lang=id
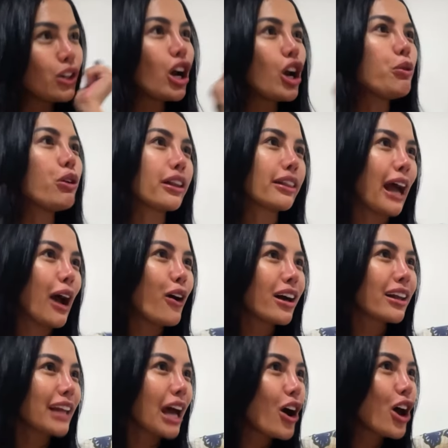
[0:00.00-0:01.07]
Lu kalau mau
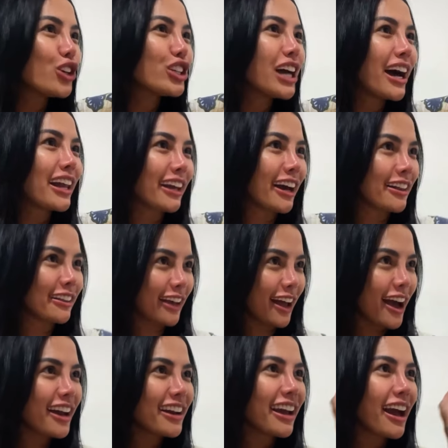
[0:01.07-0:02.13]
ketawa, ketawa lu jangan
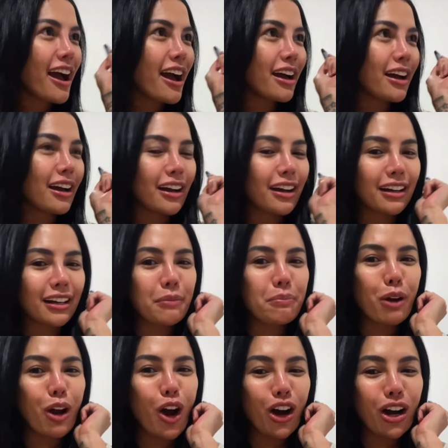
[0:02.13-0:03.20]
tahan-tahan ya.
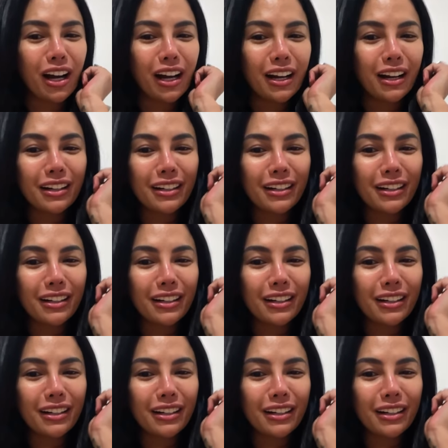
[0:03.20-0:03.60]
Gemblong.